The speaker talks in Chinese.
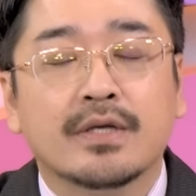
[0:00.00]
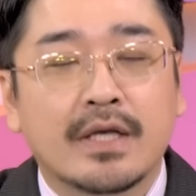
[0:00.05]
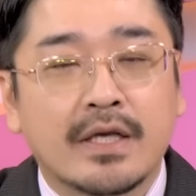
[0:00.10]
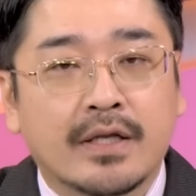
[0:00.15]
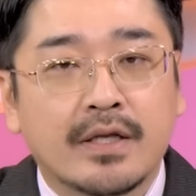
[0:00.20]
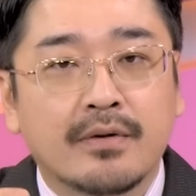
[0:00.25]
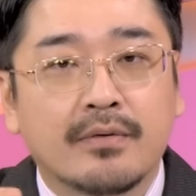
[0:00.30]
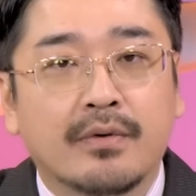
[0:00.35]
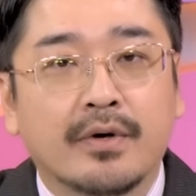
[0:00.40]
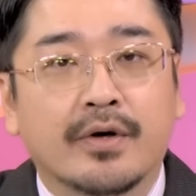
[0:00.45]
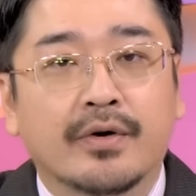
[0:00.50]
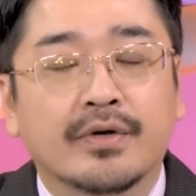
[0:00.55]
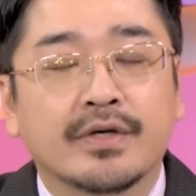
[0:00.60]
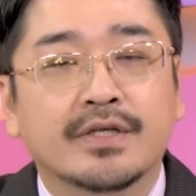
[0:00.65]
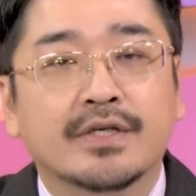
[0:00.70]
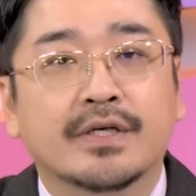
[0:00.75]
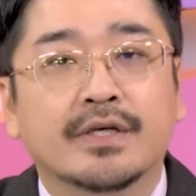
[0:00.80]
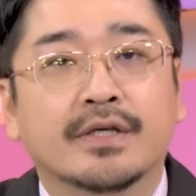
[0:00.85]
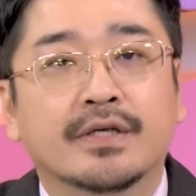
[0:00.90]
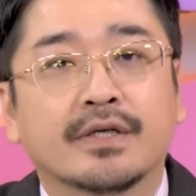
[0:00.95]
一定会有一
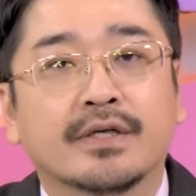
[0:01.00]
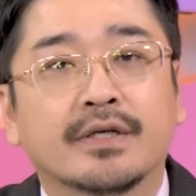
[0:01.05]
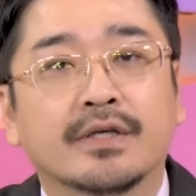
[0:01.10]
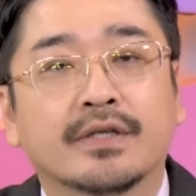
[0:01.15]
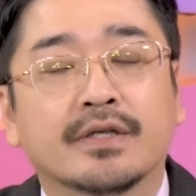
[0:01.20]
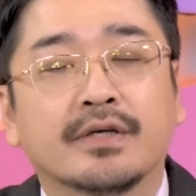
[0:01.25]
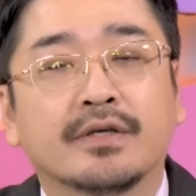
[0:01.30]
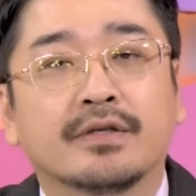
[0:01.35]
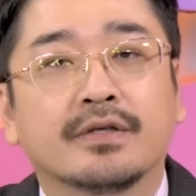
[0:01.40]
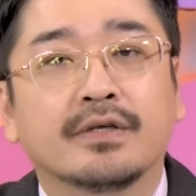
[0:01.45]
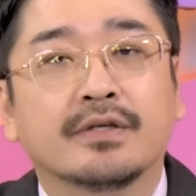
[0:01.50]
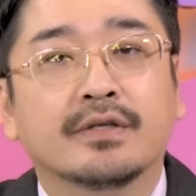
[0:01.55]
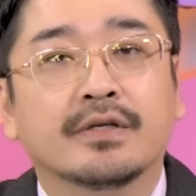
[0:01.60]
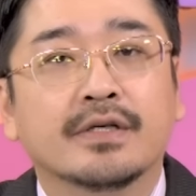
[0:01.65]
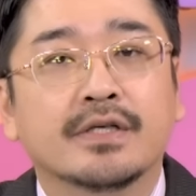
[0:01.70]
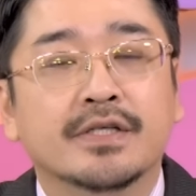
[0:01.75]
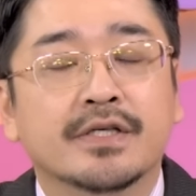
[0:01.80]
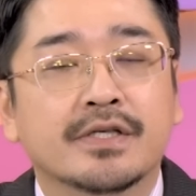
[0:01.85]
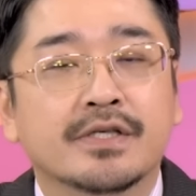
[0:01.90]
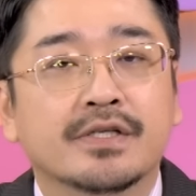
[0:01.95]
些特定的
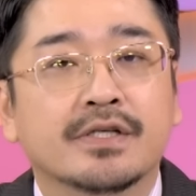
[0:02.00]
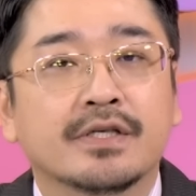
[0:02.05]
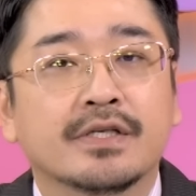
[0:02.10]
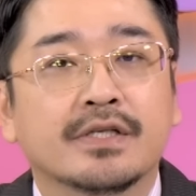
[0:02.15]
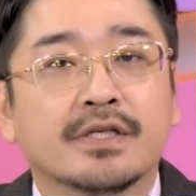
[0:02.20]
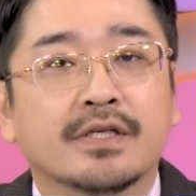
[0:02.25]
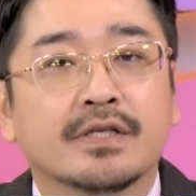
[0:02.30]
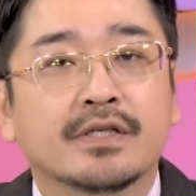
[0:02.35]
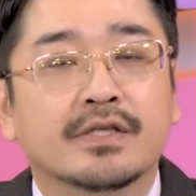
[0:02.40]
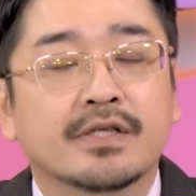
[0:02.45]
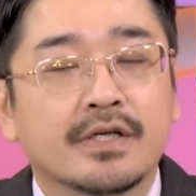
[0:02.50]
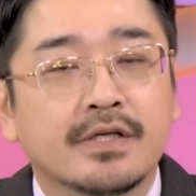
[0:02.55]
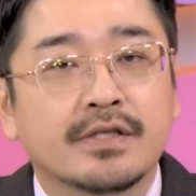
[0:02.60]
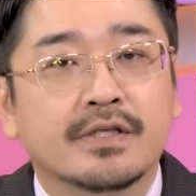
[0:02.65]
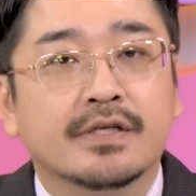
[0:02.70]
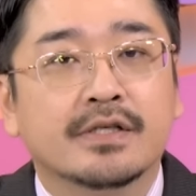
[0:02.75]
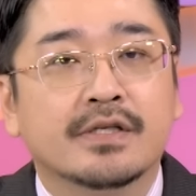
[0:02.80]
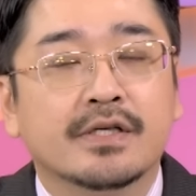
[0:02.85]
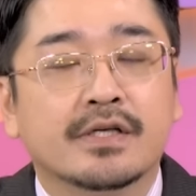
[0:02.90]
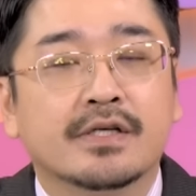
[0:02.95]
一些资金，趁
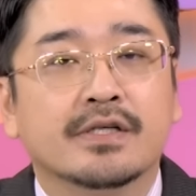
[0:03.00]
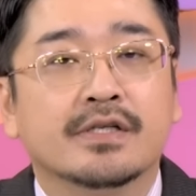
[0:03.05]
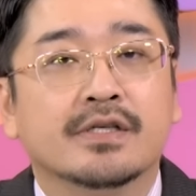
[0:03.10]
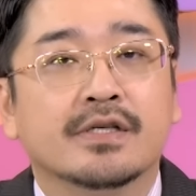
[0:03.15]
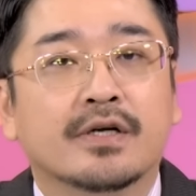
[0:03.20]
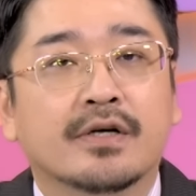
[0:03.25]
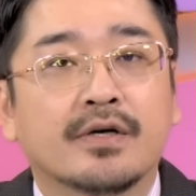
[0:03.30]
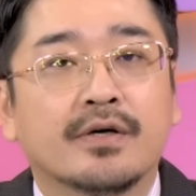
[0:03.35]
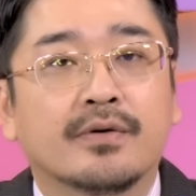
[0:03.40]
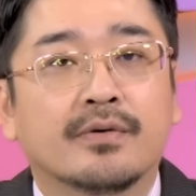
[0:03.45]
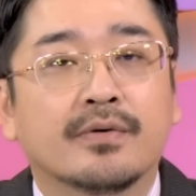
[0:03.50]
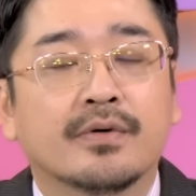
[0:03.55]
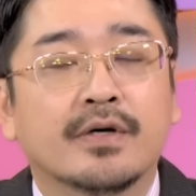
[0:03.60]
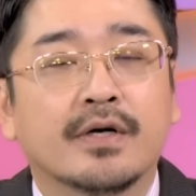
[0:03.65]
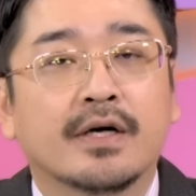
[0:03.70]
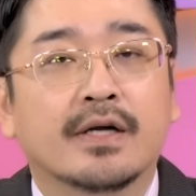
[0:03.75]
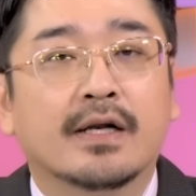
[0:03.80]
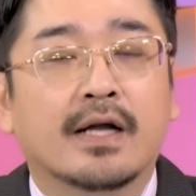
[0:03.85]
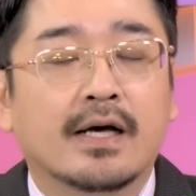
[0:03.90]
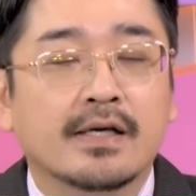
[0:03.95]
着这个时候
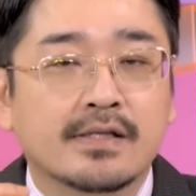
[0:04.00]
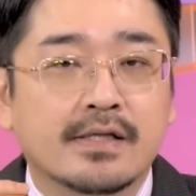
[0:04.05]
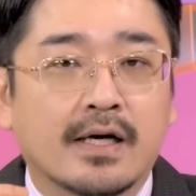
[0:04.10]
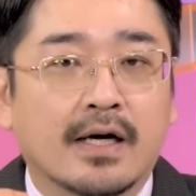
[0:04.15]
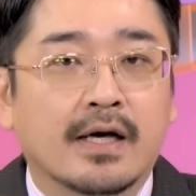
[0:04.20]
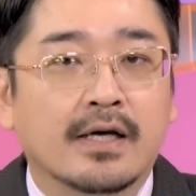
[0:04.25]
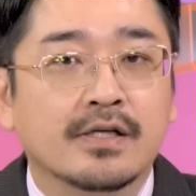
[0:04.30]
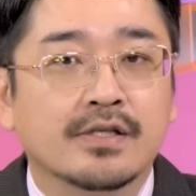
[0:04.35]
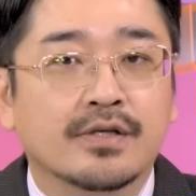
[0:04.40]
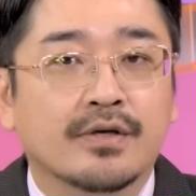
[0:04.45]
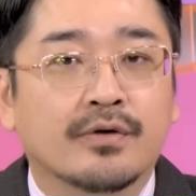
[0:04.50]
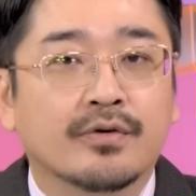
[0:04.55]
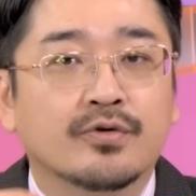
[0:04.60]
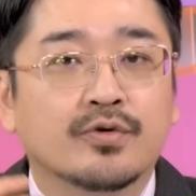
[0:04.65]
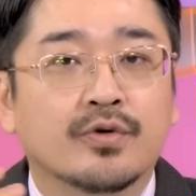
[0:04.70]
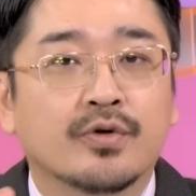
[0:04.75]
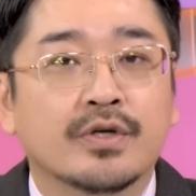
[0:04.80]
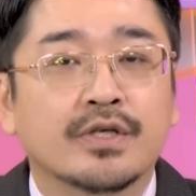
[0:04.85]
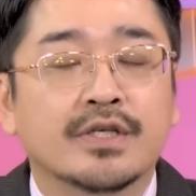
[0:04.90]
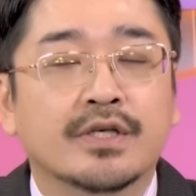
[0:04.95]
拉上来的时候，
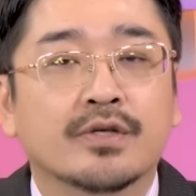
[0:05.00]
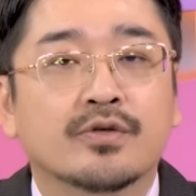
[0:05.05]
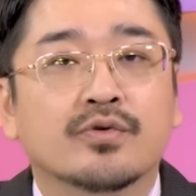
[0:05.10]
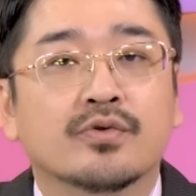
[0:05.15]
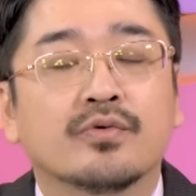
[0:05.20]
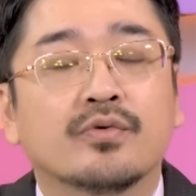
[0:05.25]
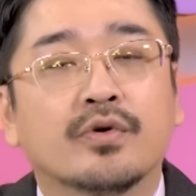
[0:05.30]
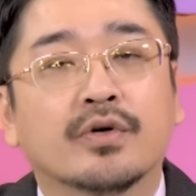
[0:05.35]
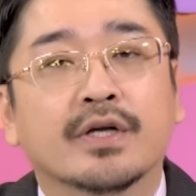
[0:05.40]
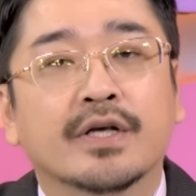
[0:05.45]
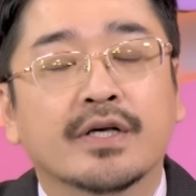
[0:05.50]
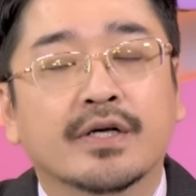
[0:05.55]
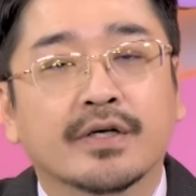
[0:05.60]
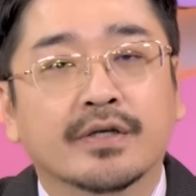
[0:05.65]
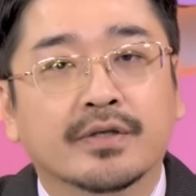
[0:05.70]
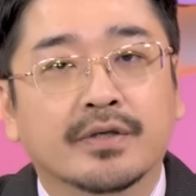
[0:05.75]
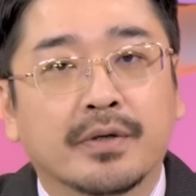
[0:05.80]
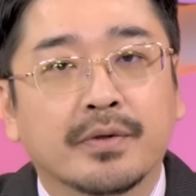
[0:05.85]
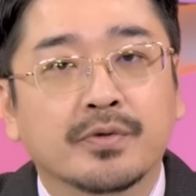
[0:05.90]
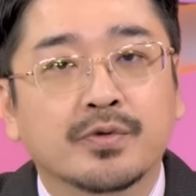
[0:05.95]
做一些出货的一个
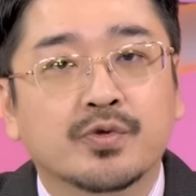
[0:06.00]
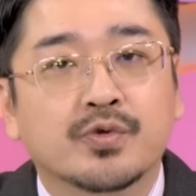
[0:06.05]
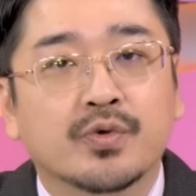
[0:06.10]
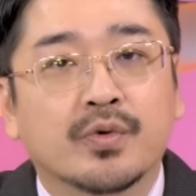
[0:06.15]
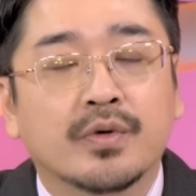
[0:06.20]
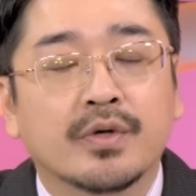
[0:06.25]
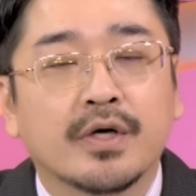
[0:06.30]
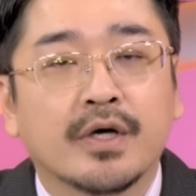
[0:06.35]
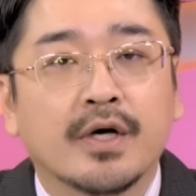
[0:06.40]
动作。